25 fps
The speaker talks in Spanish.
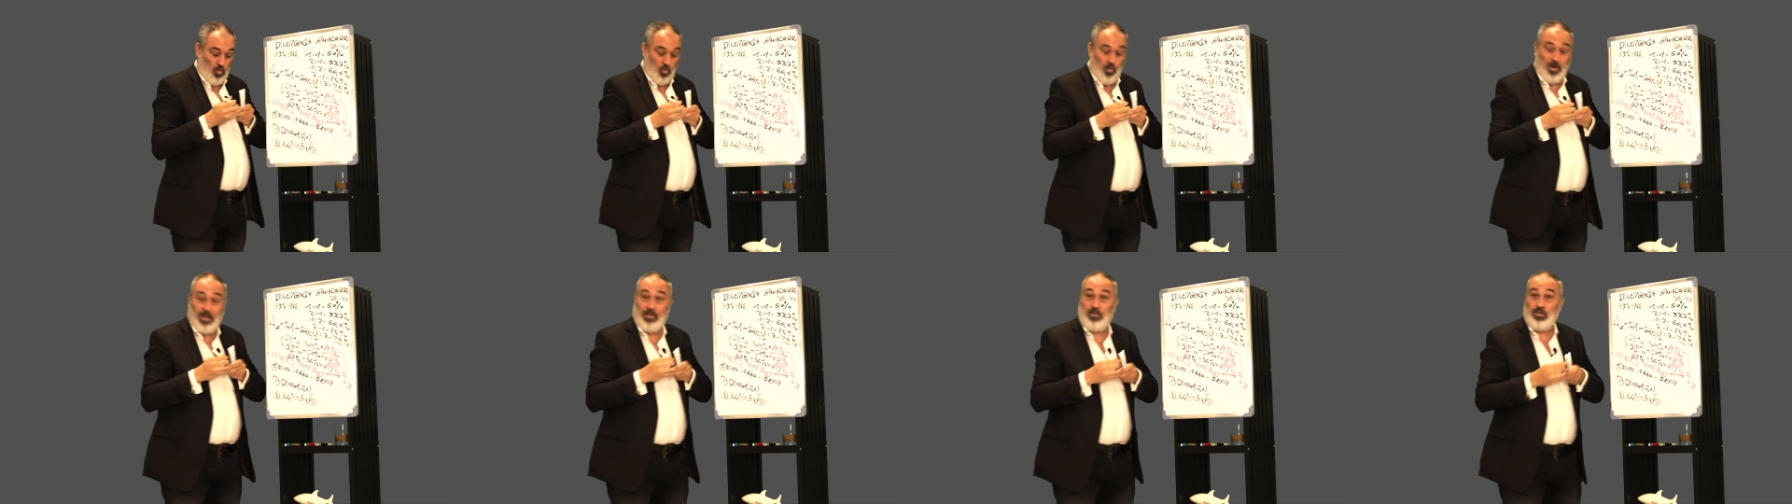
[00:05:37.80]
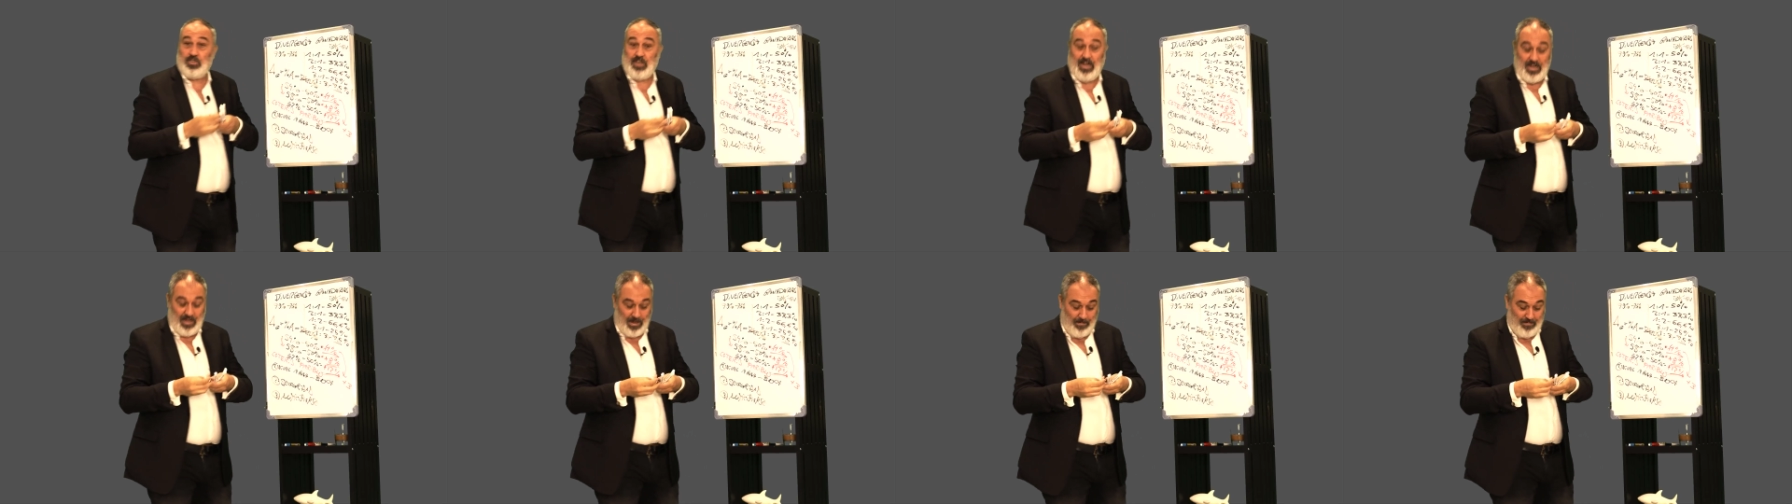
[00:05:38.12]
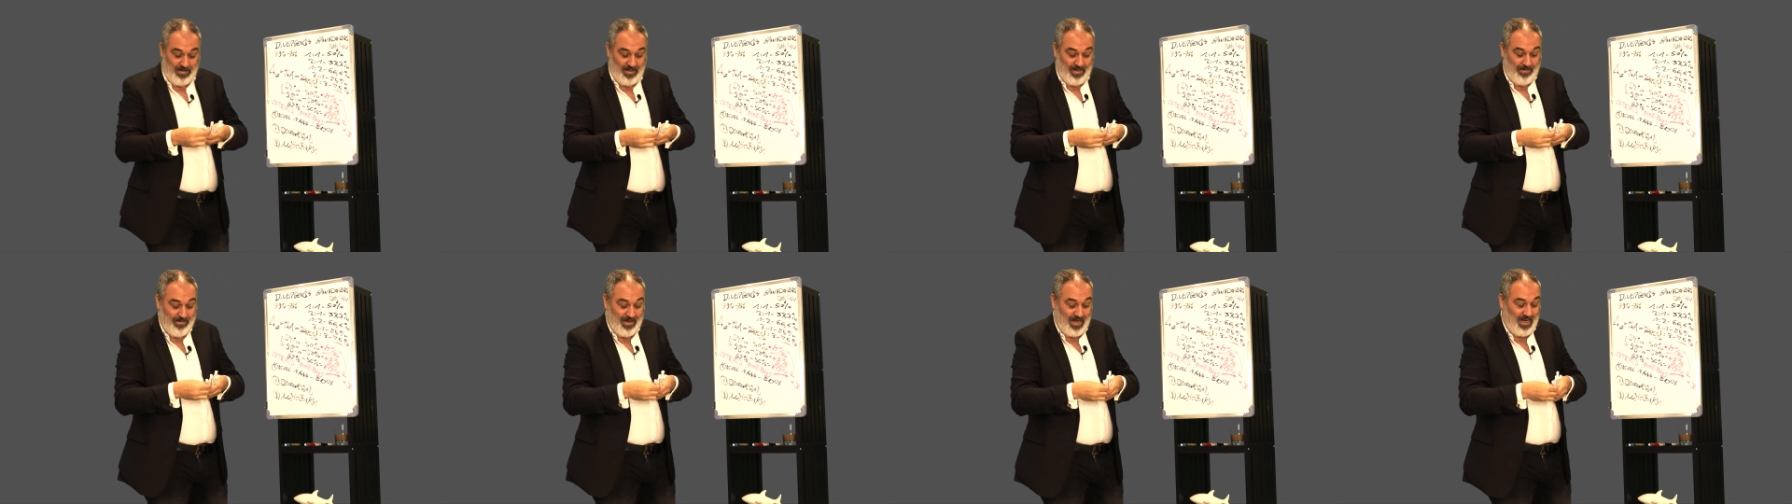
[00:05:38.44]
¿cuánto sería
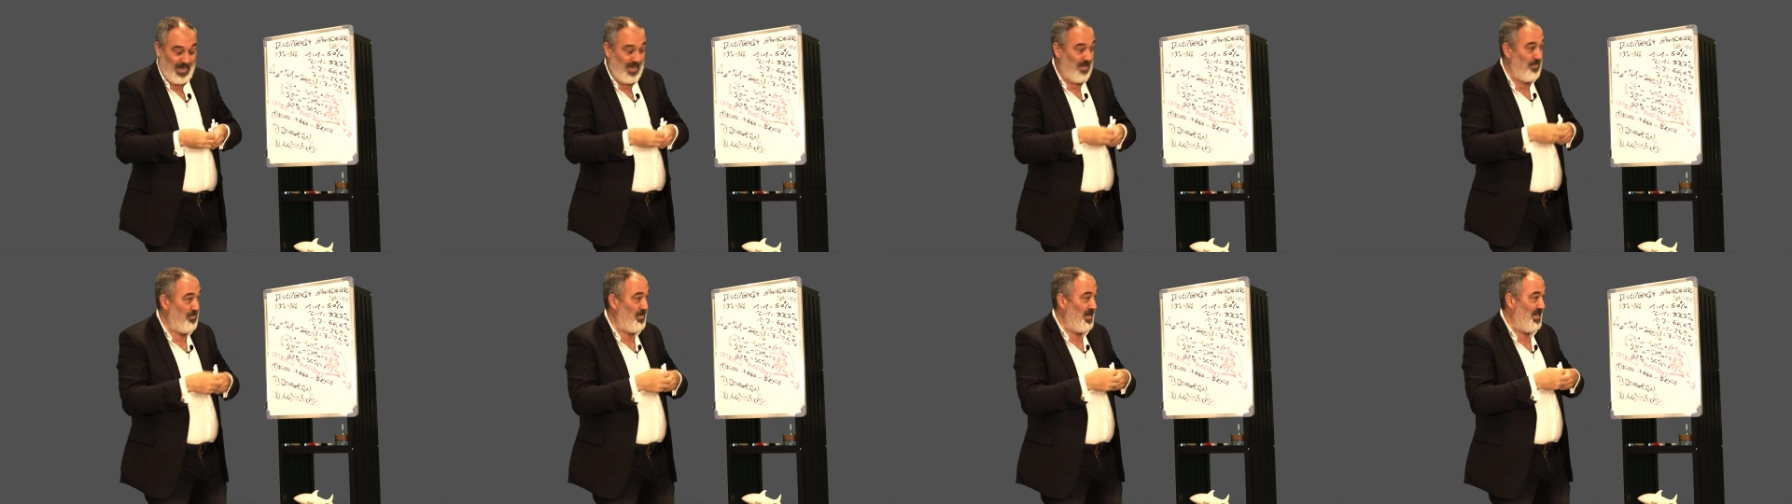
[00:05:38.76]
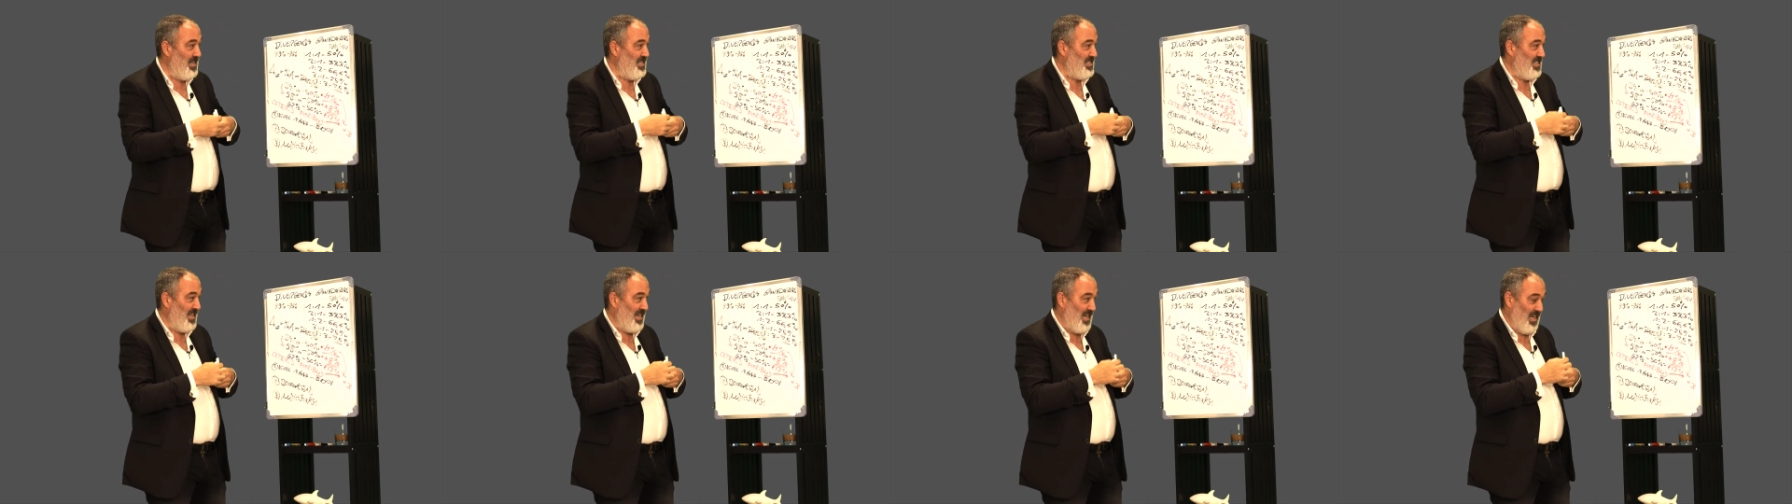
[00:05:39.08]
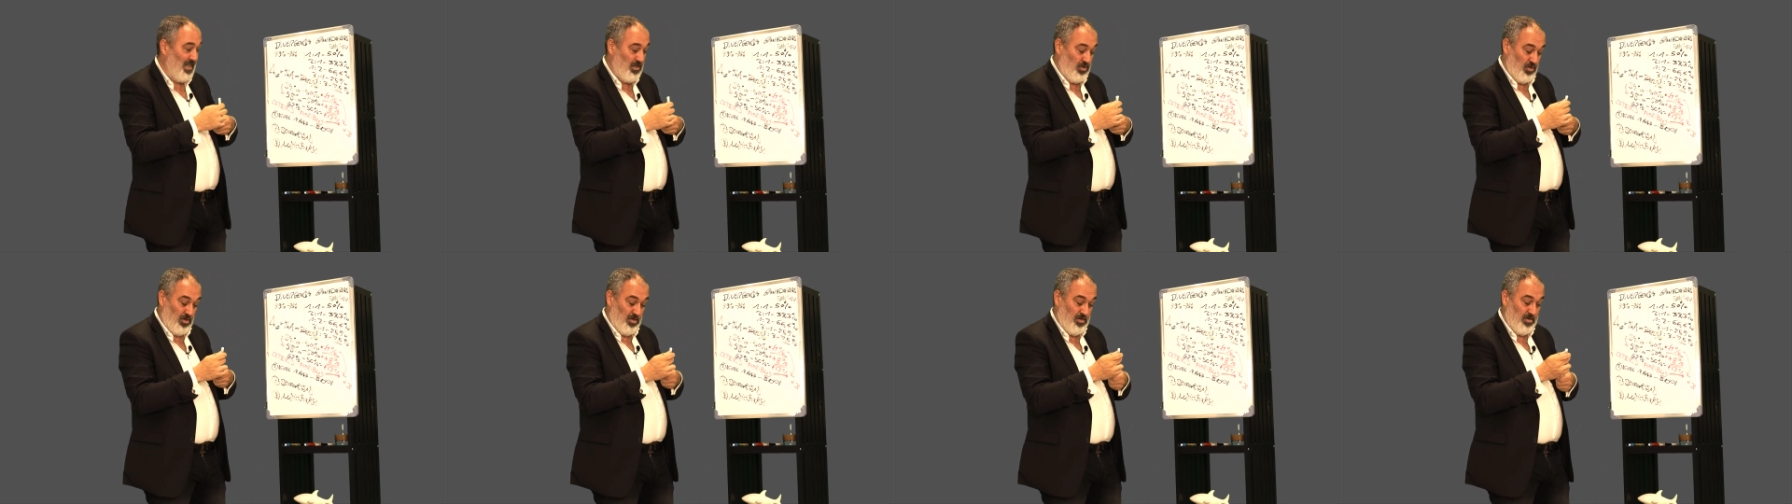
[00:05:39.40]
mi divergencia en este
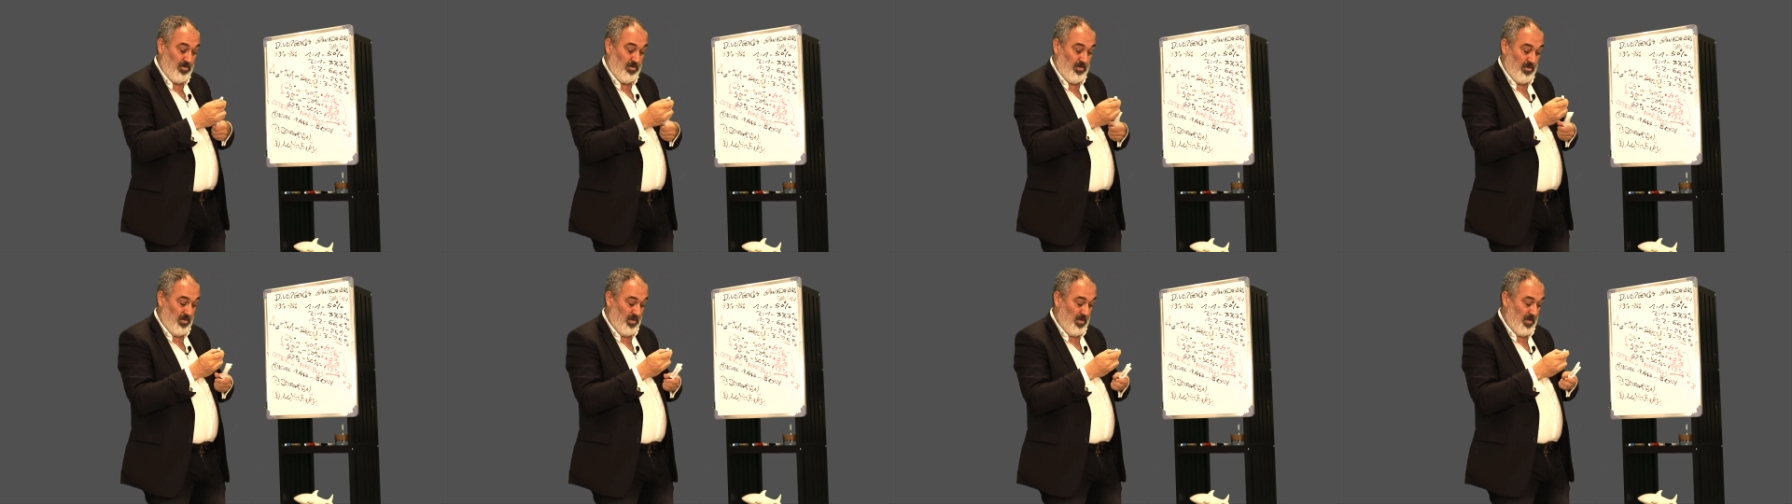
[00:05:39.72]
caso?